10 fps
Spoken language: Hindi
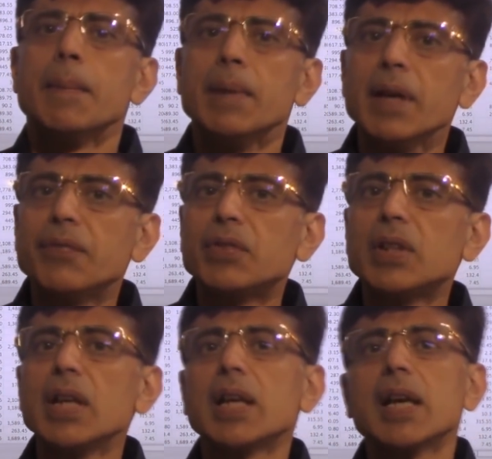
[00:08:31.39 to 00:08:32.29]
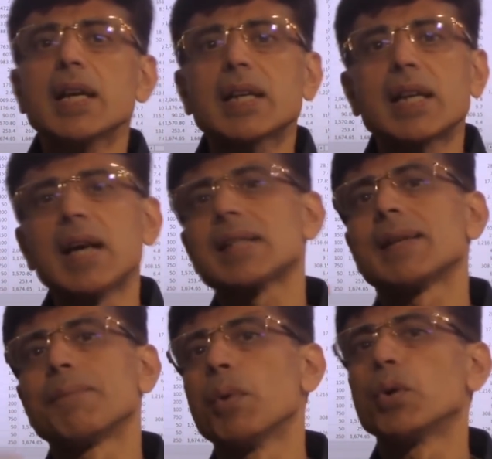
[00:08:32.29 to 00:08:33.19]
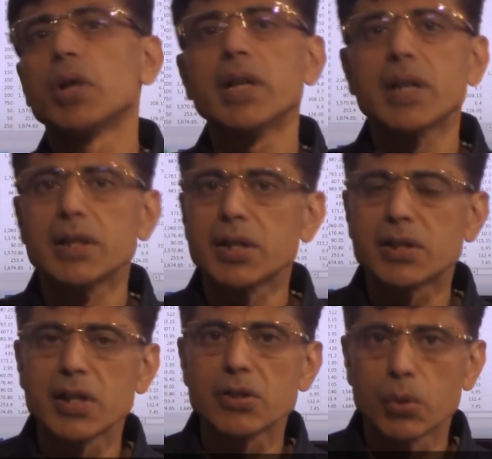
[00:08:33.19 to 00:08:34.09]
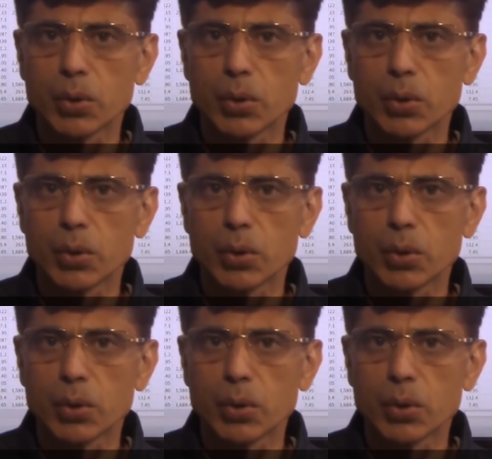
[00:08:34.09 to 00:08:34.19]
निफ्टी के क्या सपोर्ट एंड रेजिस्टेंस